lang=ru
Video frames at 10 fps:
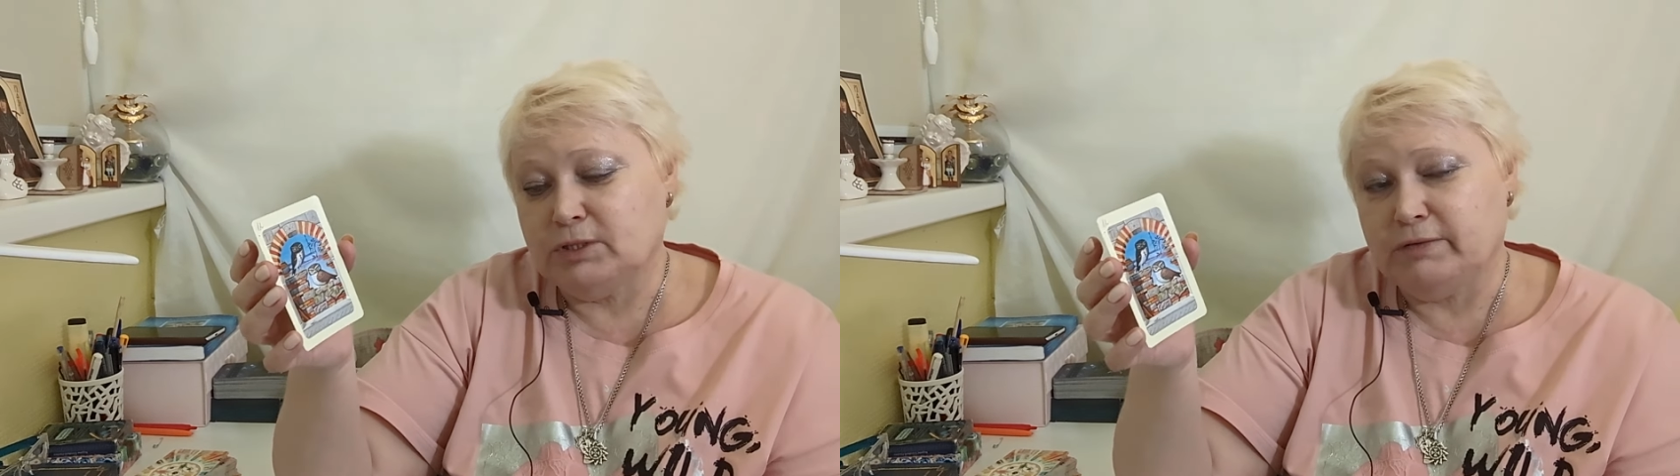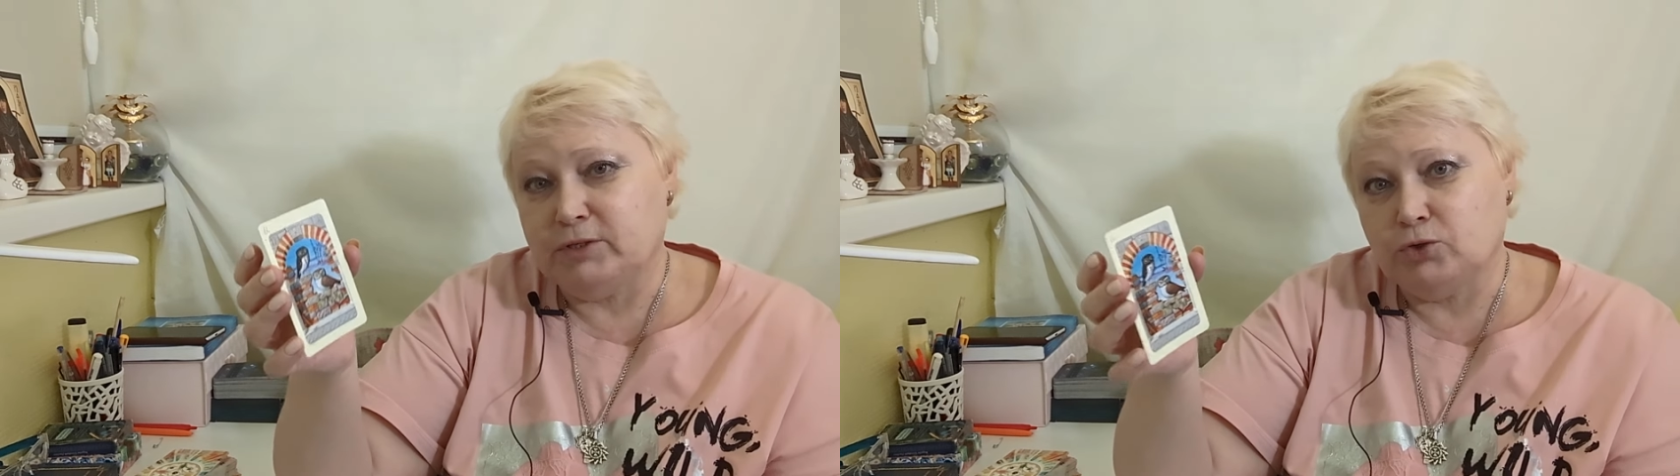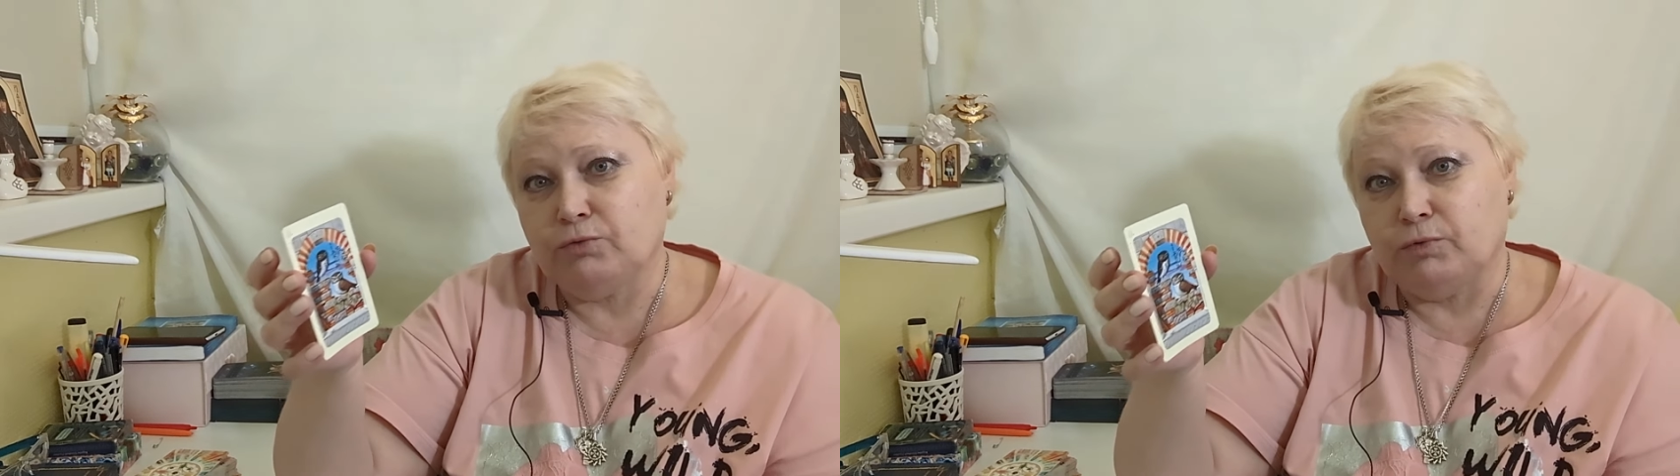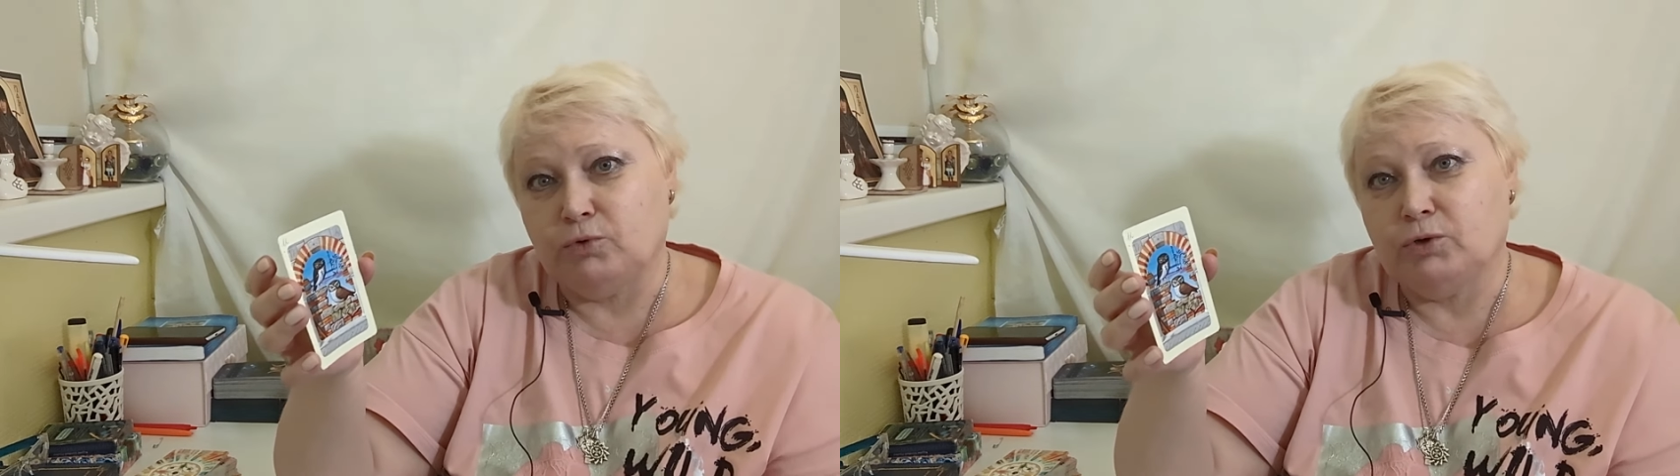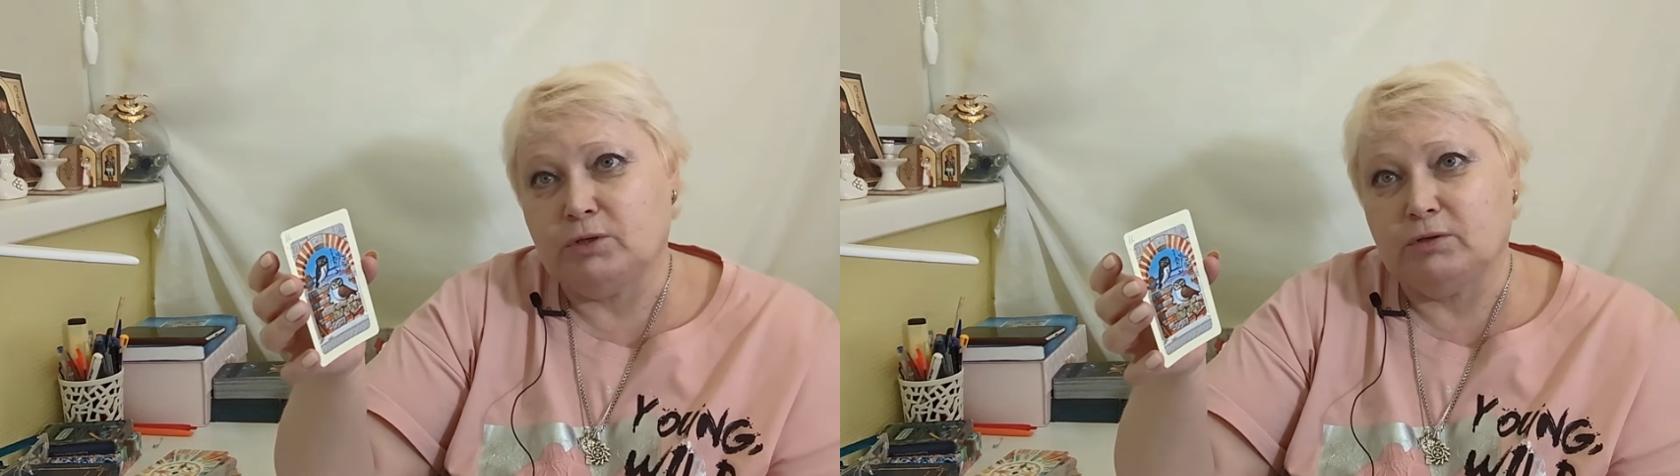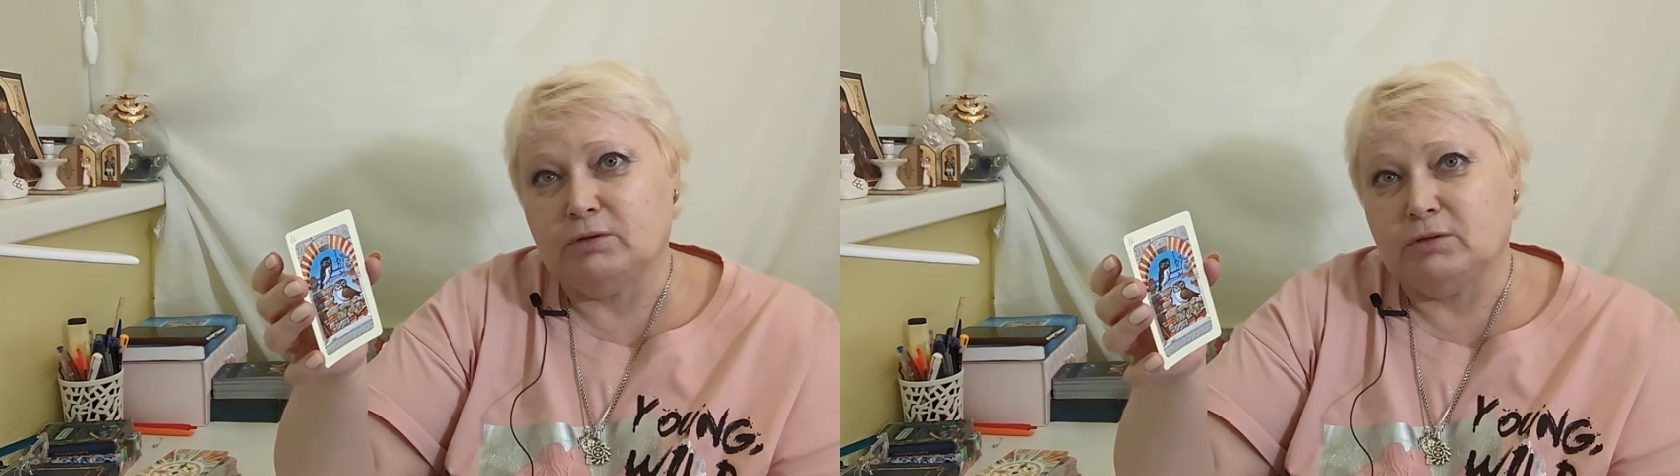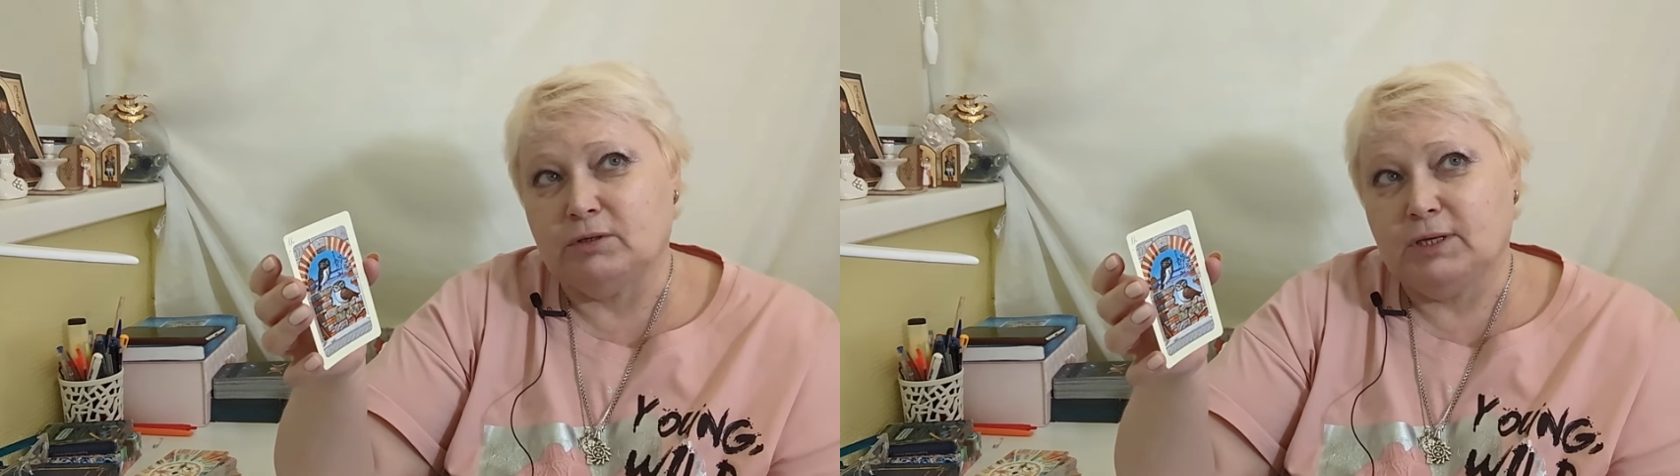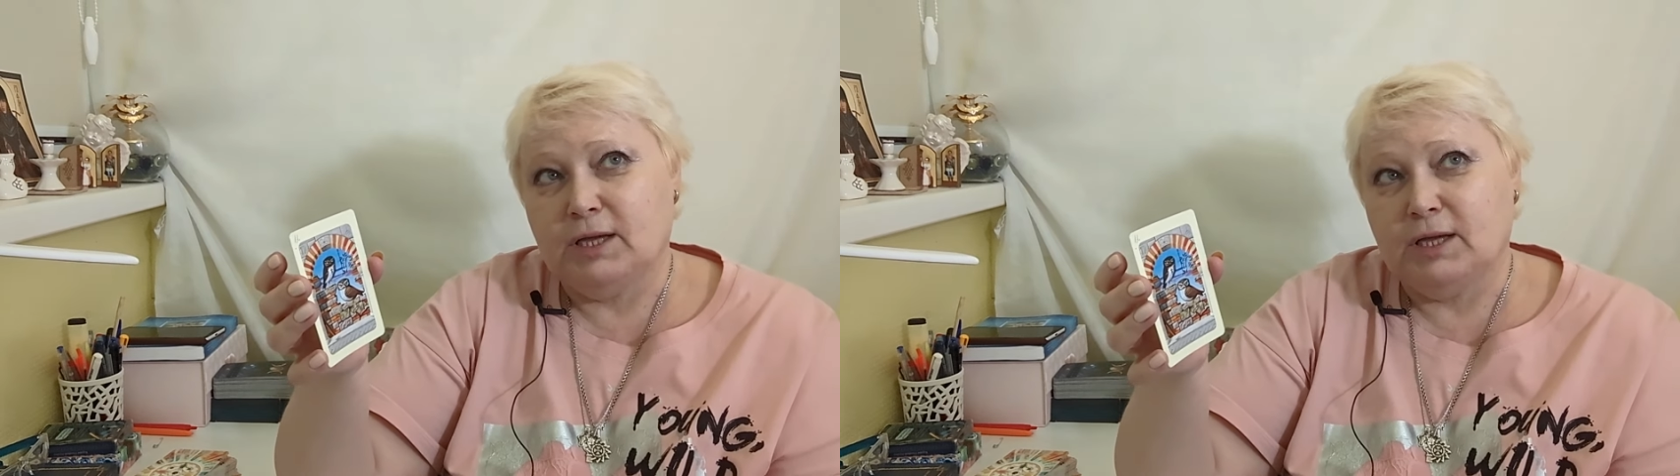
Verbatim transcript: для весов выходит а,